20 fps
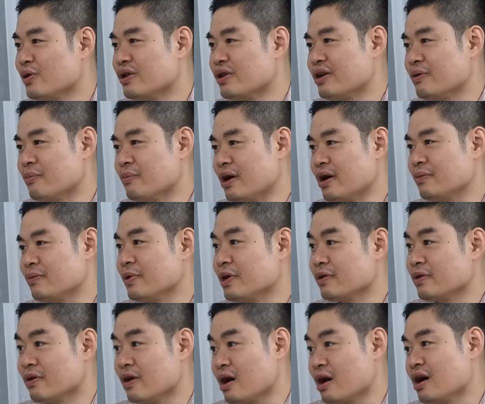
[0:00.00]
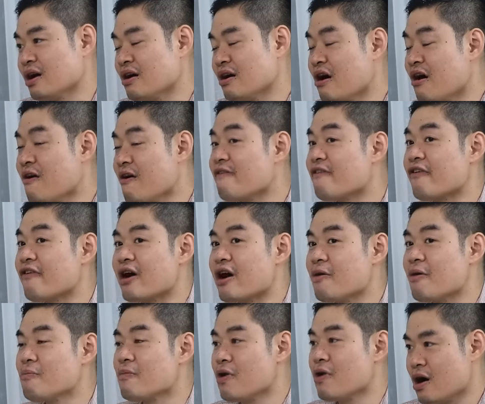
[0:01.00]
um, oo ah. naman. Pero ha,
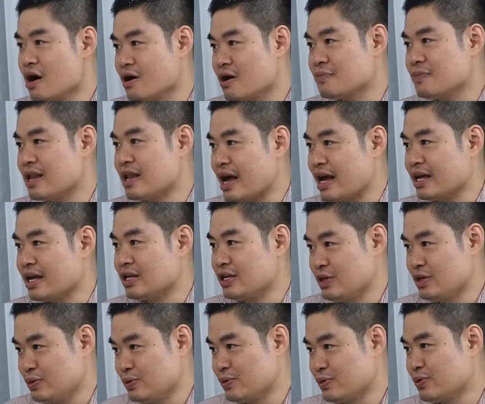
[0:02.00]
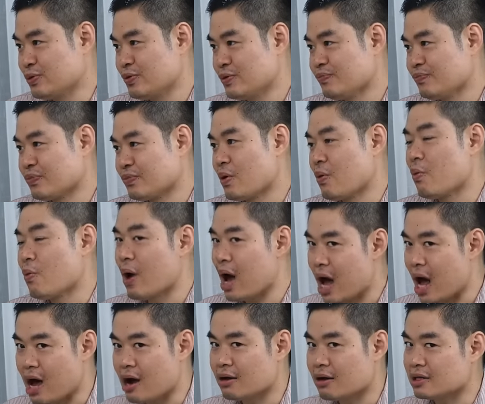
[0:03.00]
for a mom like you,
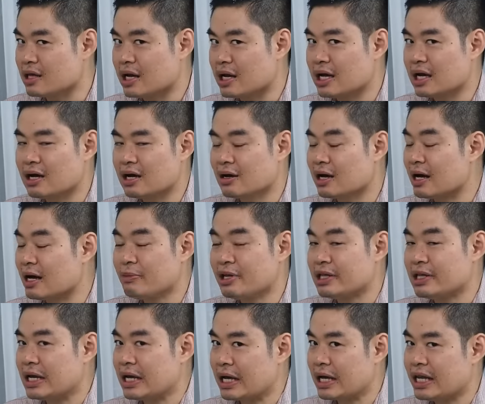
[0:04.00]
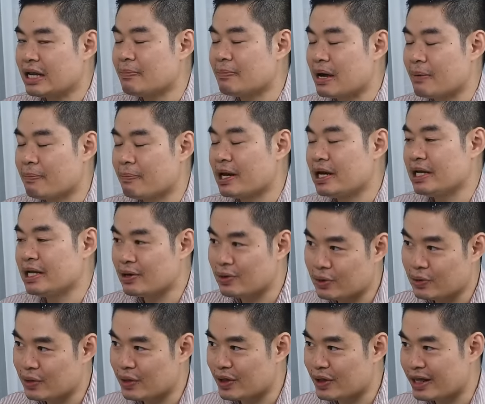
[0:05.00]
mm-hmm. wow, talagang kami talaga
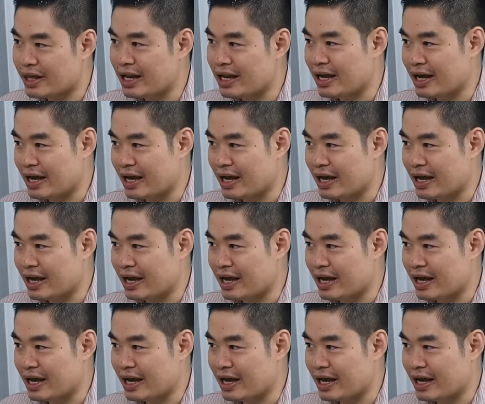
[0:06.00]
napapalingon